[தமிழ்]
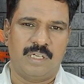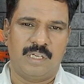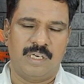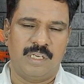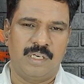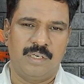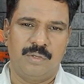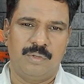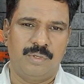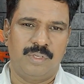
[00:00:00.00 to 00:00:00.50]

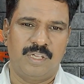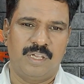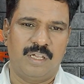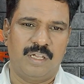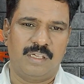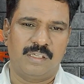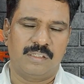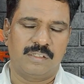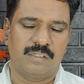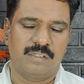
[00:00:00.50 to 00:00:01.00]
அலையிலூயா
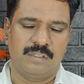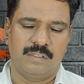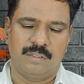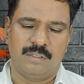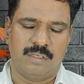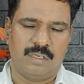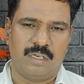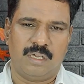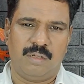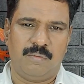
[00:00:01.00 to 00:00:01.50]

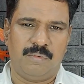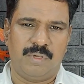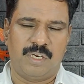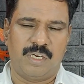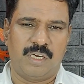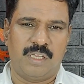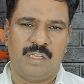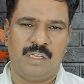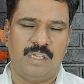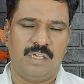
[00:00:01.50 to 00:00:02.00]

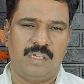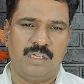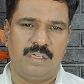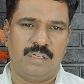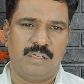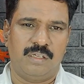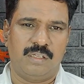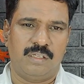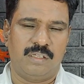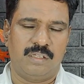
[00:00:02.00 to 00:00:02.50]
ஆமாம் நீங்கள்
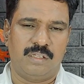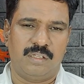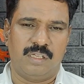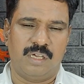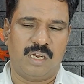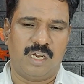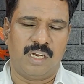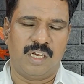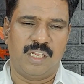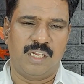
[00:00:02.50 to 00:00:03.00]

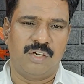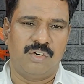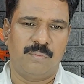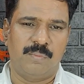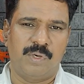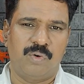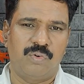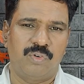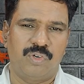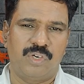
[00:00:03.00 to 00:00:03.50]

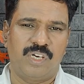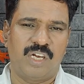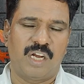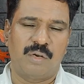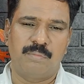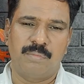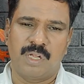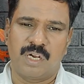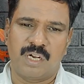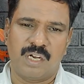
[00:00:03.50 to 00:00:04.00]
தானியலும் அவனுடைய
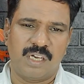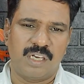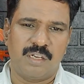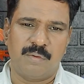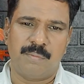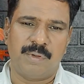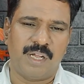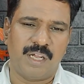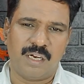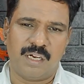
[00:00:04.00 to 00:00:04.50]
நண்பர்களை
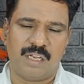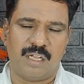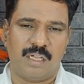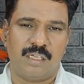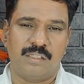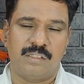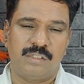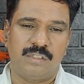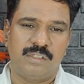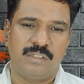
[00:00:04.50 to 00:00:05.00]
நீங்கள்
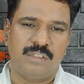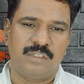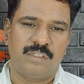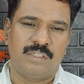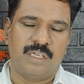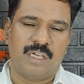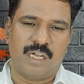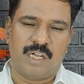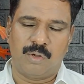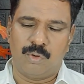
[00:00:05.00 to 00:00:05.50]
பார்க்கலாம்
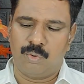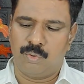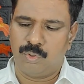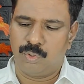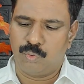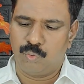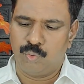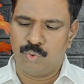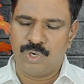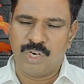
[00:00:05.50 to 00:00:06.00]
அவன்
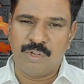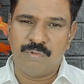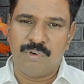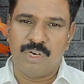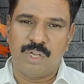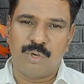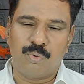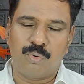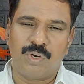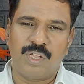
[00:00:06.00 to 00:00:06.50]
ஒரு
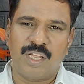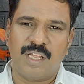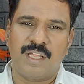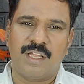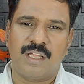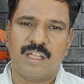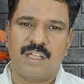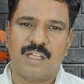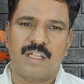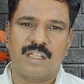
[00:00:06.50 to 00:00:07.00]
உணவுல கூட
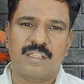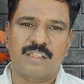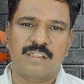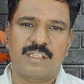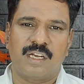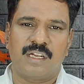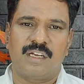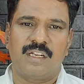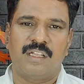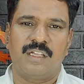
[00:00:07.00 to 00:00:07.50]

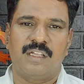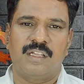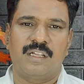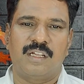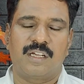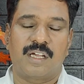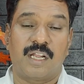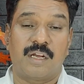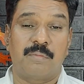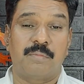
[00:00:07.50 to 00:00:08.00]
தன்னை
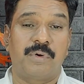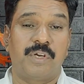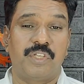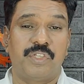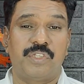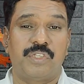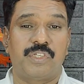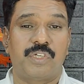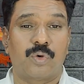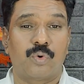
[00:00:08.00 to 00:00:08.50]

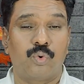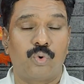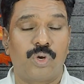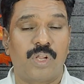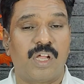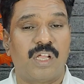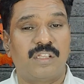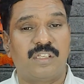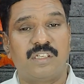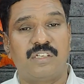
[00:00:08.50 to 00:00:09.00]
கரப்படுத்திக்க
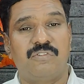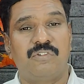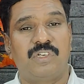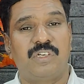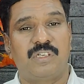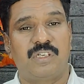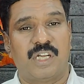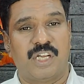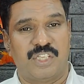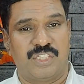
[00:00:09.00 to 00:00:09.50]
கூடாதுன்னு
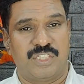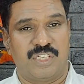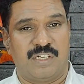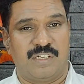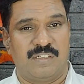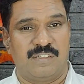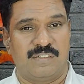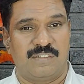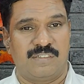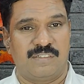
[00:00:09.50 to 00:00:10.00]
நினைச்சான்